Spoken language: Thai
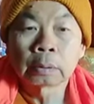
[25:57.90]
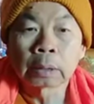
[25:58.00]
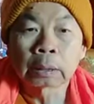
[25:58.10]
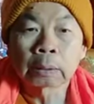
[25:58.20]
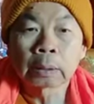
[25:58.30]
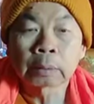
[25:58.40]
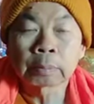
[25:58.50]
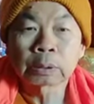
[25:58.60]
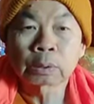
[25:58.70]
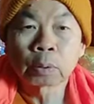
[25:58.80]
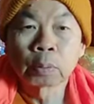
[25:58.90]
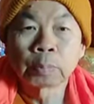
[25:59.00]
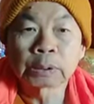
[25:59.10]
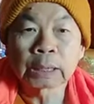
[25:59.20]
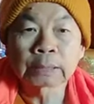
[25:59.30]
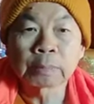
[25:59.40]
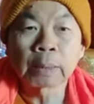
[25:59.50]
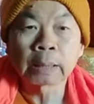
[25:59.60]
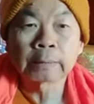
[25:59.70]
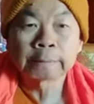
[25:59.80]
อะไรเขาเรียกกรมประชาสัม
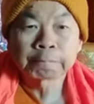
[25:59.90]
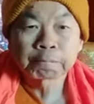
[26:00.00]
พันธ์